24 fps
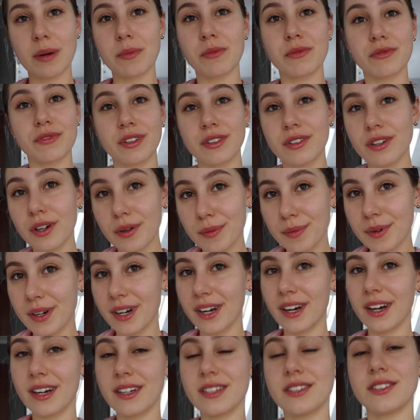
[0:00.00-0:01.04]
mówię
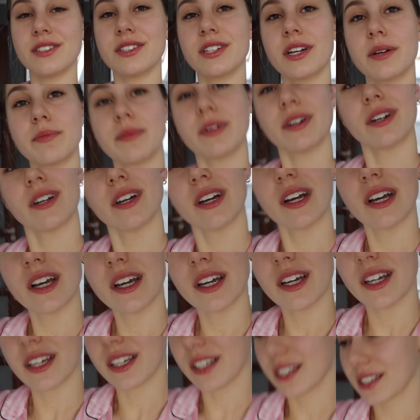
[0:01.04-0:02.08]
dobra, idziemy,
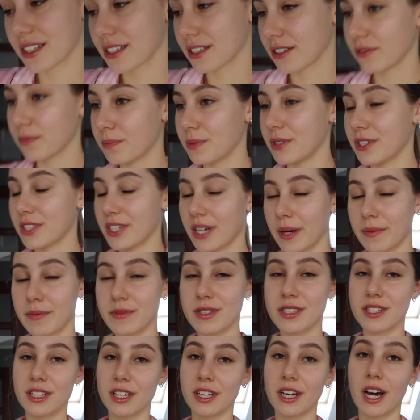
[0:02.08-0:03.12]
jeszcze w
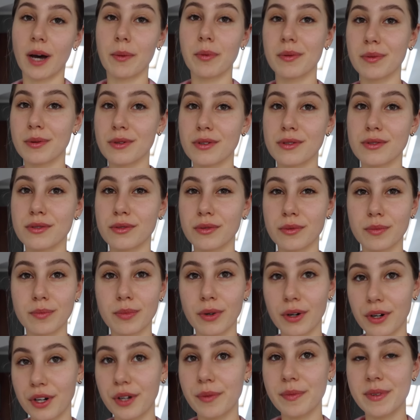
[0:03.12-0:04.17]
piżamce, a po prostu
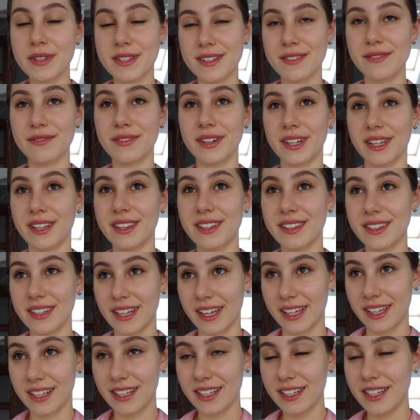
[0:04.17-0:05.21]
boli mnie sam fakt
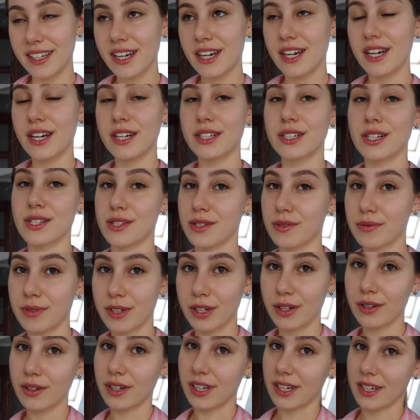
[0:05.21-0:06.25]
taki, że są
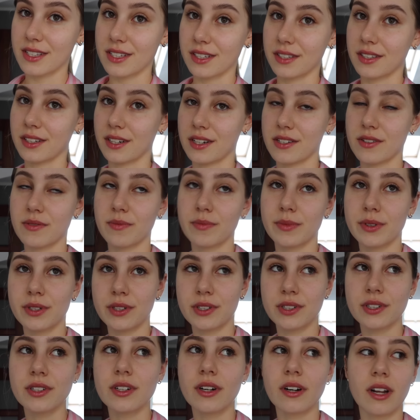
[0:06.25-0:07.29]
rekolekcje teraz w mojej
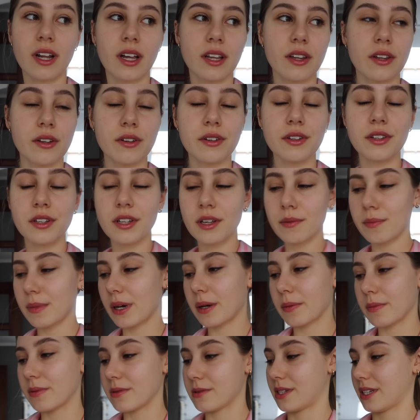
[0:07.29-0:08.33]
szkole, no i nie ma
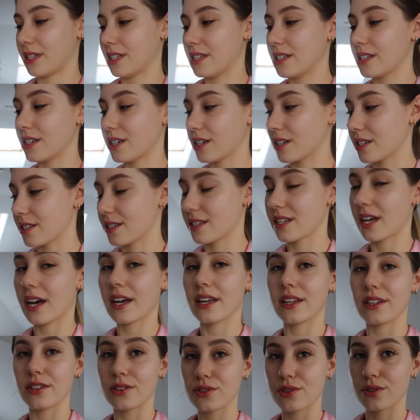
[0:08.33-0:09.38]
jakby takich
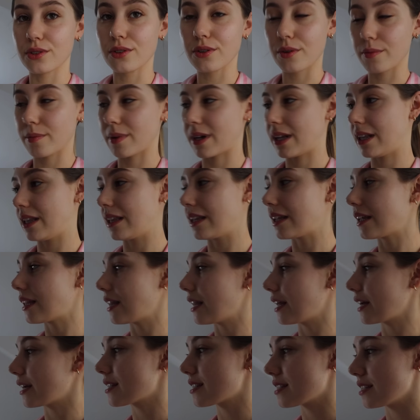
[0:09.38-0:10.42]
zajęć, normalnych
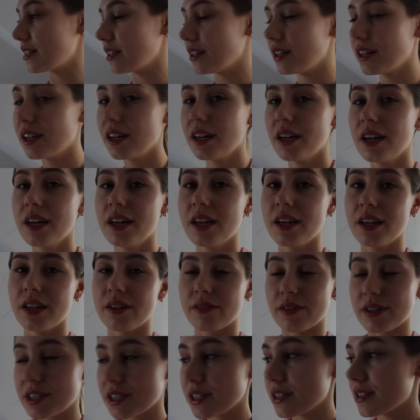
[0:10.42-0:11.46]
lekcji,
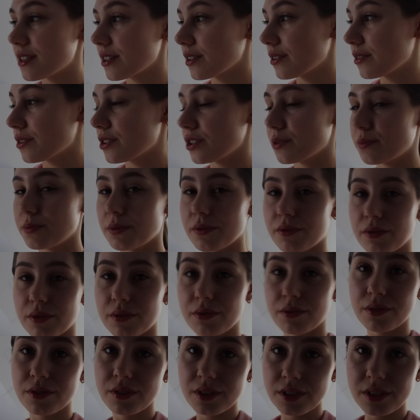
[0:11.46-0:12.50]
właśnie z tego też
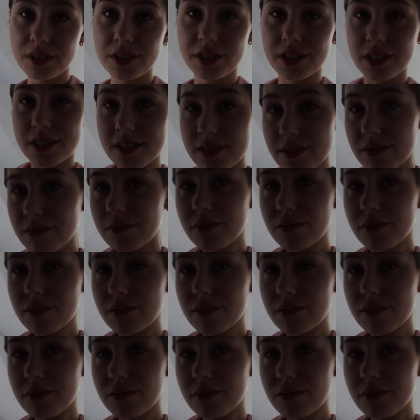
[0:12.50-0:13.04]
powodu, no i siedzę